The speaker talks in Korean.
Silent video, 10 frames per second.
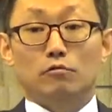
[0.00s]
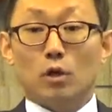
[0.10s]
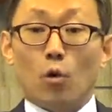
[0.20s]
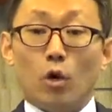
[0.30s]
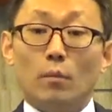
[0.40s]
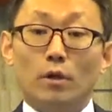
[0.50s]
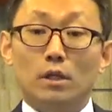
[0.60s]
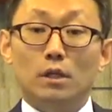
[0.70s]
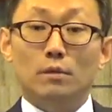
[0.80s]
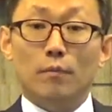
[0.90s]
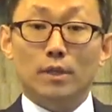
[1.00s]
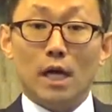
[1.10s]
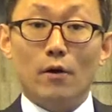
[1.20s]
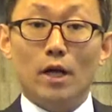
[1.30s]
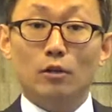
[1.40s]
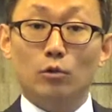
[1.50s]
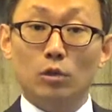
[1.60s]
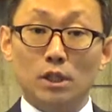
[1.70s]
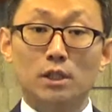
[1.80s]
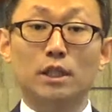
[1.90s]
우리가 고기 먹는 상황이
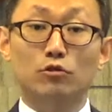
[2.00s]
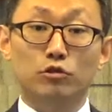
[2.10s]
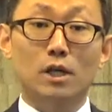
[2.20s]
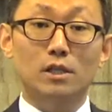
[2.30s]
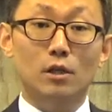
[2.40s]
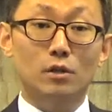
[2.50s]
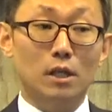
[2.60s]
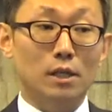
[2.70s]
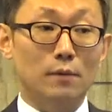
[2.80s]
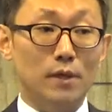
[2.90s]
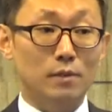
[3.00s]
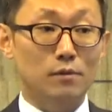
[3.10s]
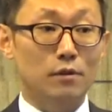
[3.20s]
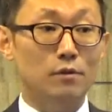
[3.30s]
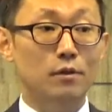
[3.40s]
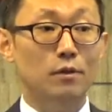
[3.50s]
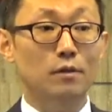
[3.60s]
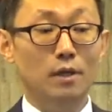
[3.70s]
크게 두 가지로 제가 말씀드렸어요.